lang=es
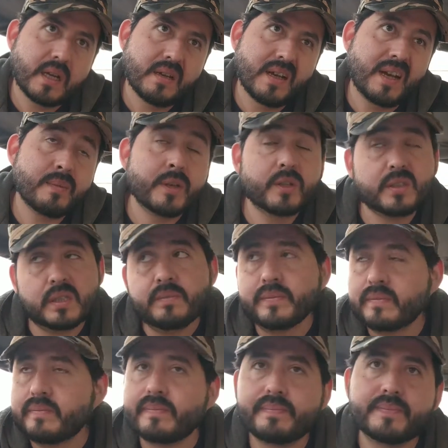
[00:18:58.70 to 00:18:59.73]
Ah, bueno, sí.
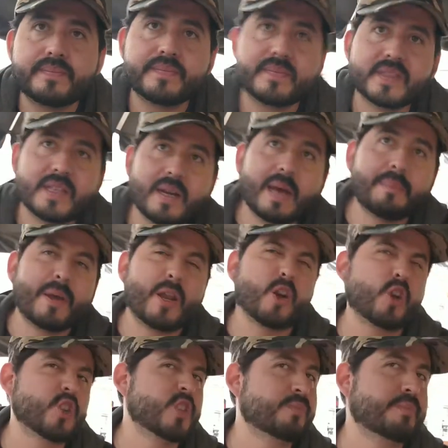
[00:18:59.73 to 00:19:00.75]
O sea, ahí sí. Eh, pero,
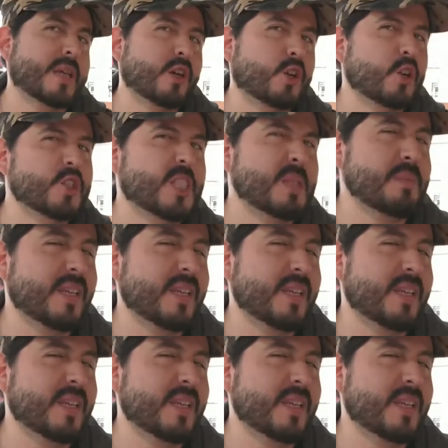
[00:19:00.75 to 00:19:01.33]
con, Jim